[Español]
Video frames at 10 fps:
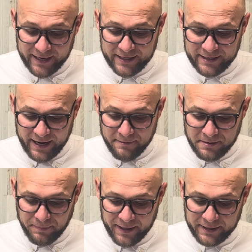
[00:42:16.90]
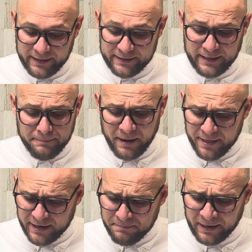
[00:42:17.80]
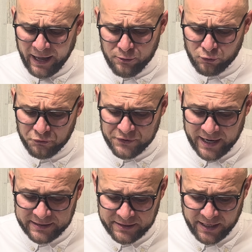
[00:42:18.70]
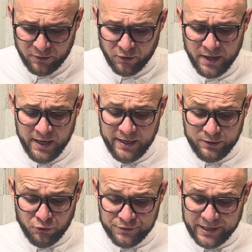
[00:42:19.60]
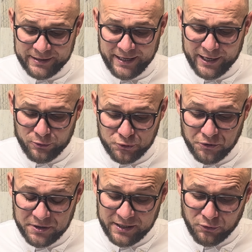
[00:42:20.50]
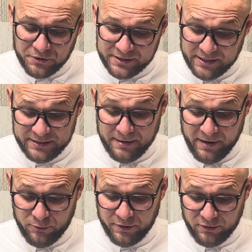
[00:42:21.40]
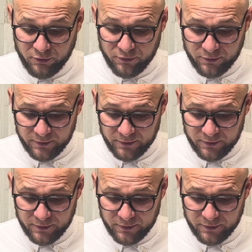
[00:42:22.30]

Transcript: e iré a mi padre y le diré, Padre, he pecado contra el cielo y contra ti ya no soy digno de ser llamado hijo.